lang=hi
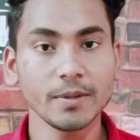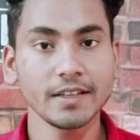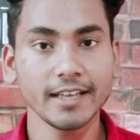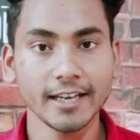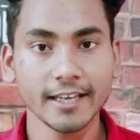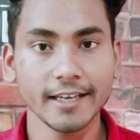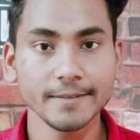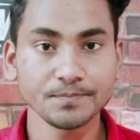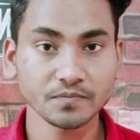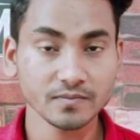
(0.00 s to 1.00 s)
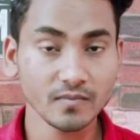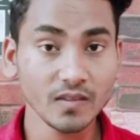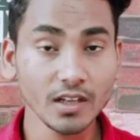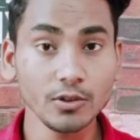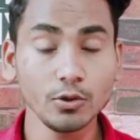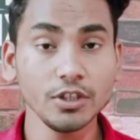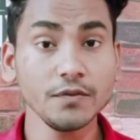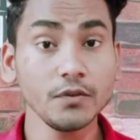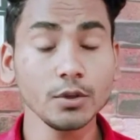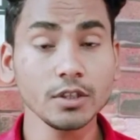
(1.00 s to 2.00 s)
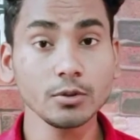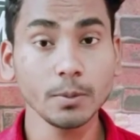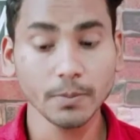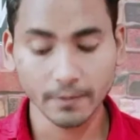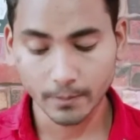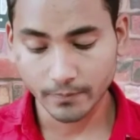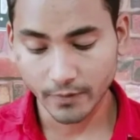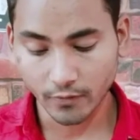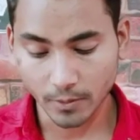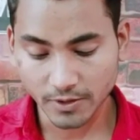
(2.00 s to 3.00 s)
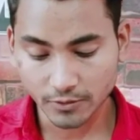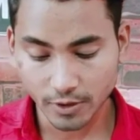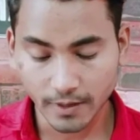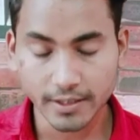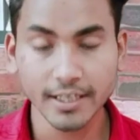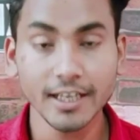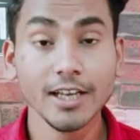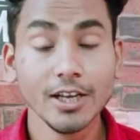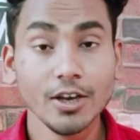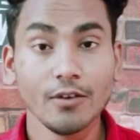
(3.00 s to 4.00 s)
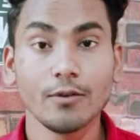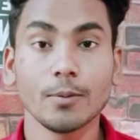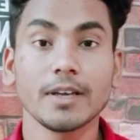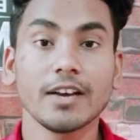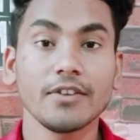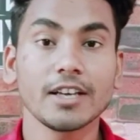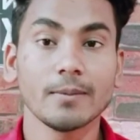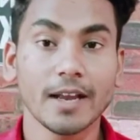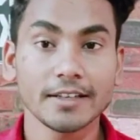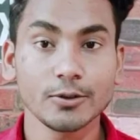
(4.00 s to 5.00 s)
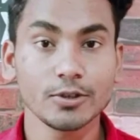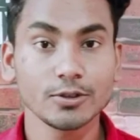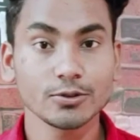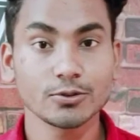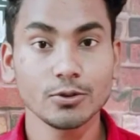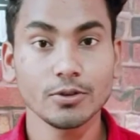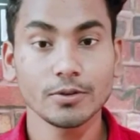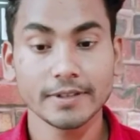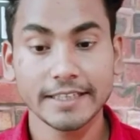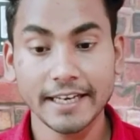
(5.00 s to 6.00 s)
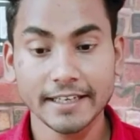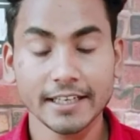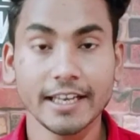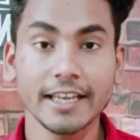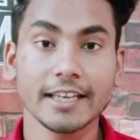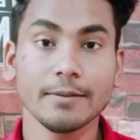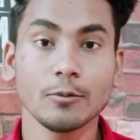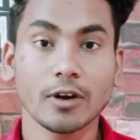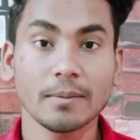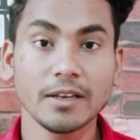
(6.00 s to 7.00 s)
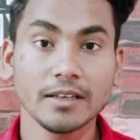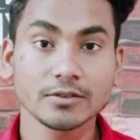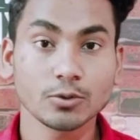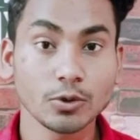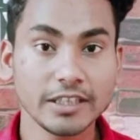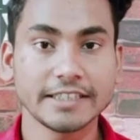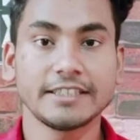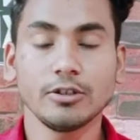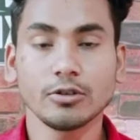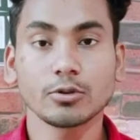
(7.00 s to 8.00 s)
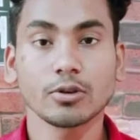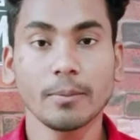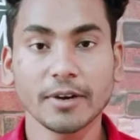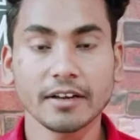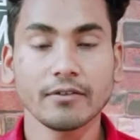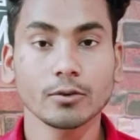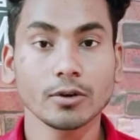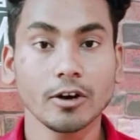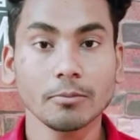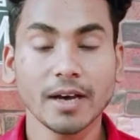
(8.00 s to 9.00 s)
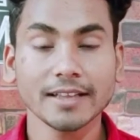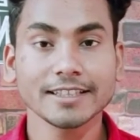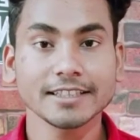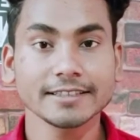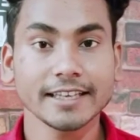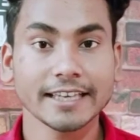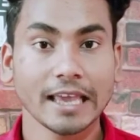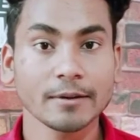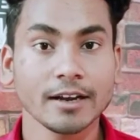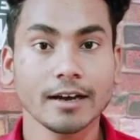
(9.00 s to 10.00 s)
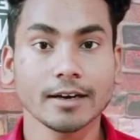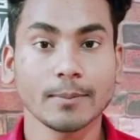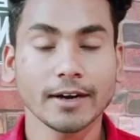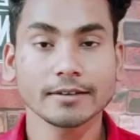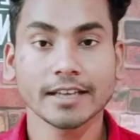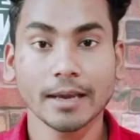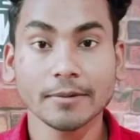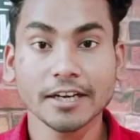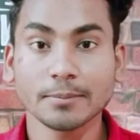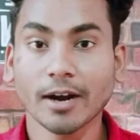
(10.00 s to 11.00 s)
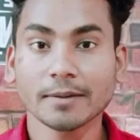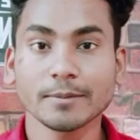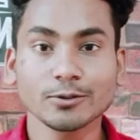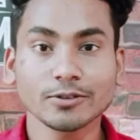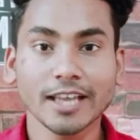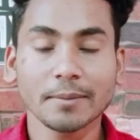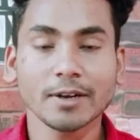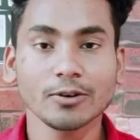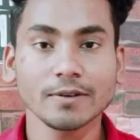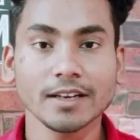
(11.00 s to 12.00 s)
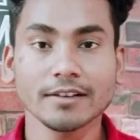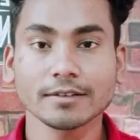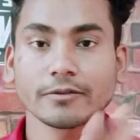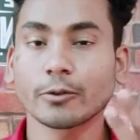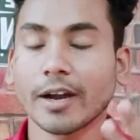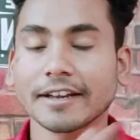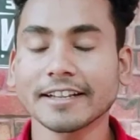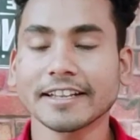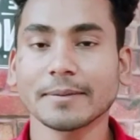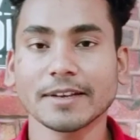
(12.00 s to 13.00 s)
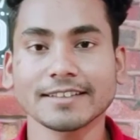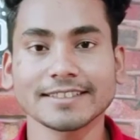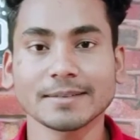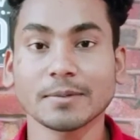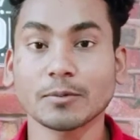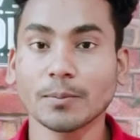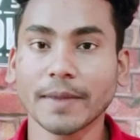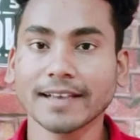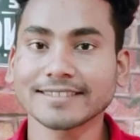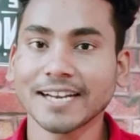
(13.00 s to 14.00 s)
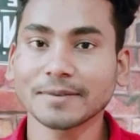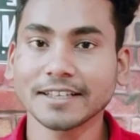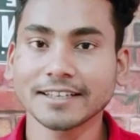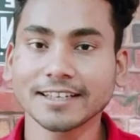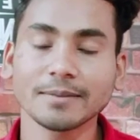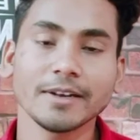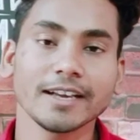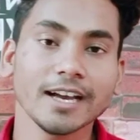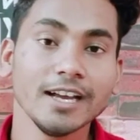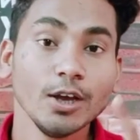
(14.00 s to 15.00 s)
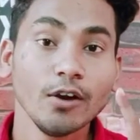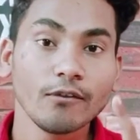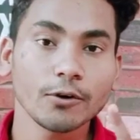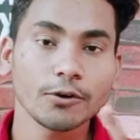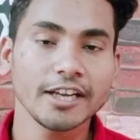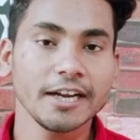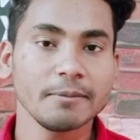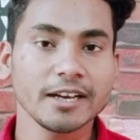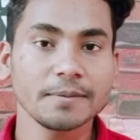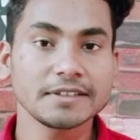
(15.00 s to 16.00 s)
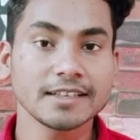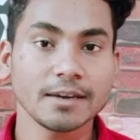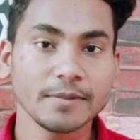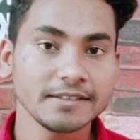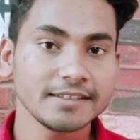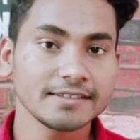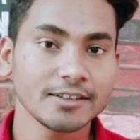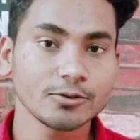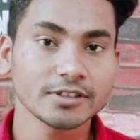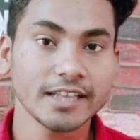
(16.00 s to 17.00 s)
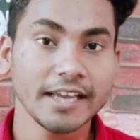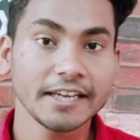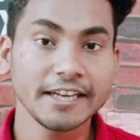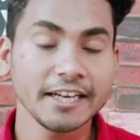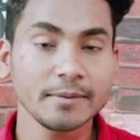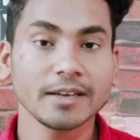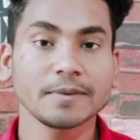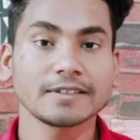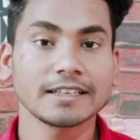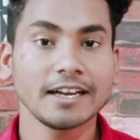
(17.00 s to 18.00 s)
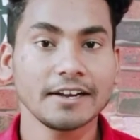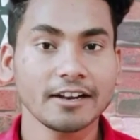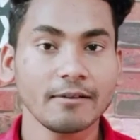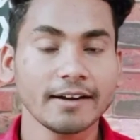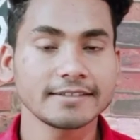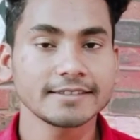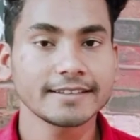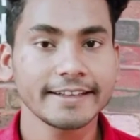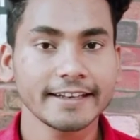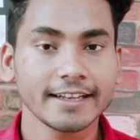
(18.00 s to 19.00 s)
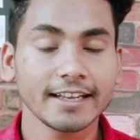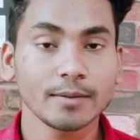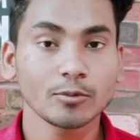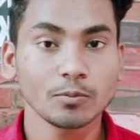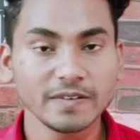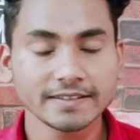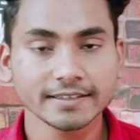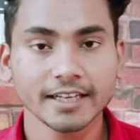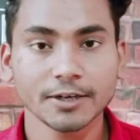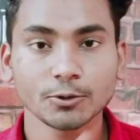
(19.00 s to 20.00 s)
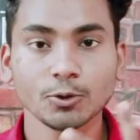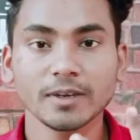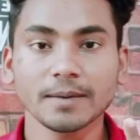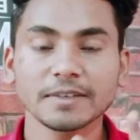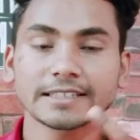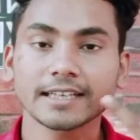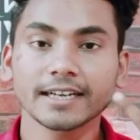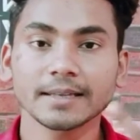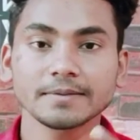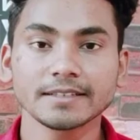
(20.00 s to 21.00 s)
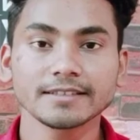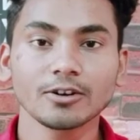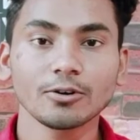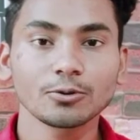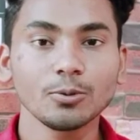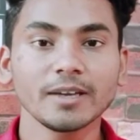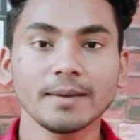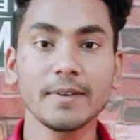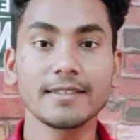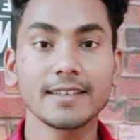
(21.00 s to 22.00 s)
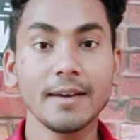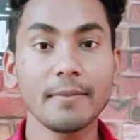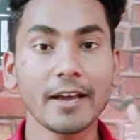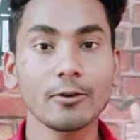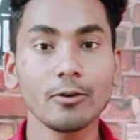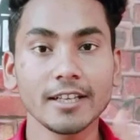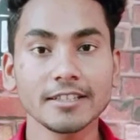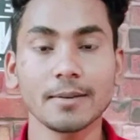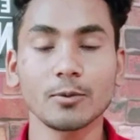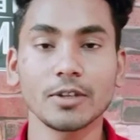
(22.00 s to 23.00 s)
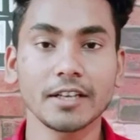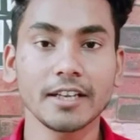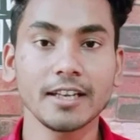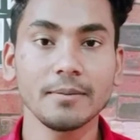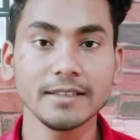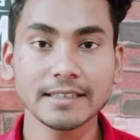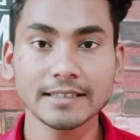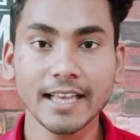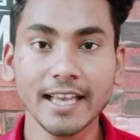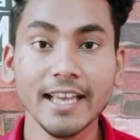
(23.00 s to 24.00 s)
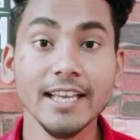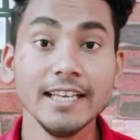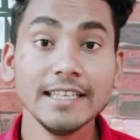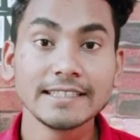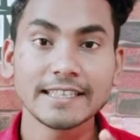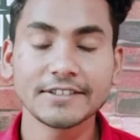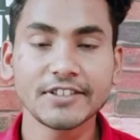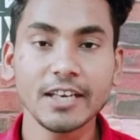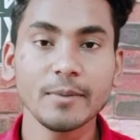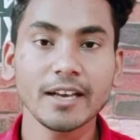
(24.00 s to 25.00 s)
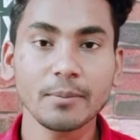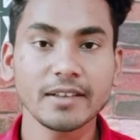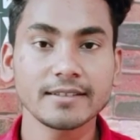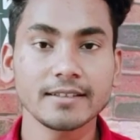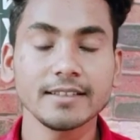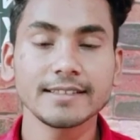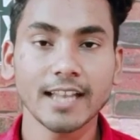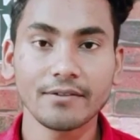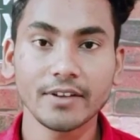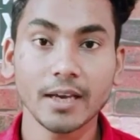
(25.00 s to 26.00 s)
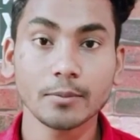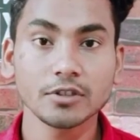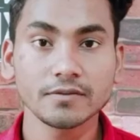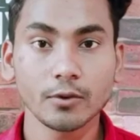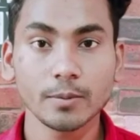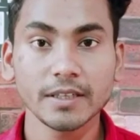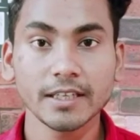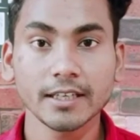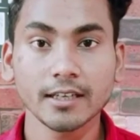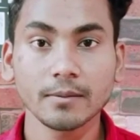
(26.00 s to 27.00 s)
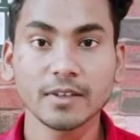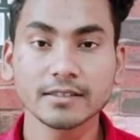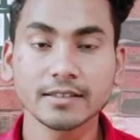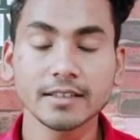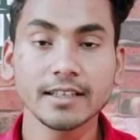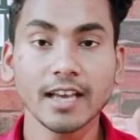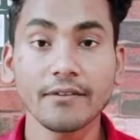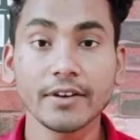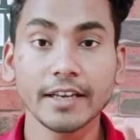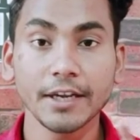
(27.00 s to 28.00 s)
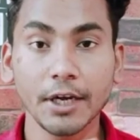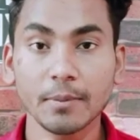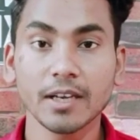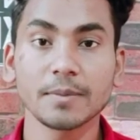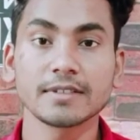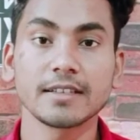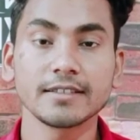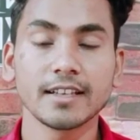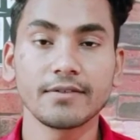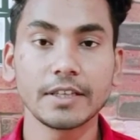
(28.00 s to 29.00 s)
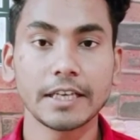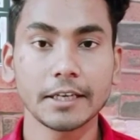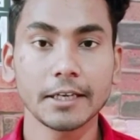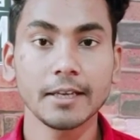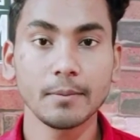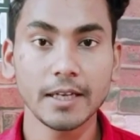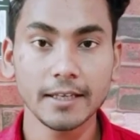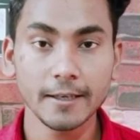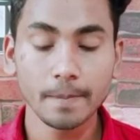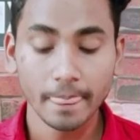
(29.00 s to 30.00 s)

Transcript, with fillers: में दिया गया है तो इस फ़ोन की जो भी परफॉर्मेंस होने वाली है वो भी काफ़ी कमाल की होगी दोस्तों टेन ए के मुकाबले थोड़ी अच्छी होगी थोड़ा बेटर फ़ोन होगा और बात करते हैं इसके कैमरा अपार्ट कैमरा डिपार्टमेंट जो कैमरा होने वाला है क्वाड कैमरे का सेटअप आपको बैक साइड में देखने के लिए मिलेगा 48 मेगापिक्सल का मेन सेंसर हो सकता है 8 मेगापिक्सल का अल्ट्रा वाइट सेंसर देखने के लिए आपको मिल सकता है टू मेगा का डेप सेंसर और टू मेगा का मैक्रो लेंस आपको देखने के लिए मिल सकता है 16 मेगापिक्सल की सेल्फी आपको इस फ़ोन में देखने के लिए मिल सकती है या फिर 8 मेगापिक्सल की सेल्फी देखने के लिए मिलेगी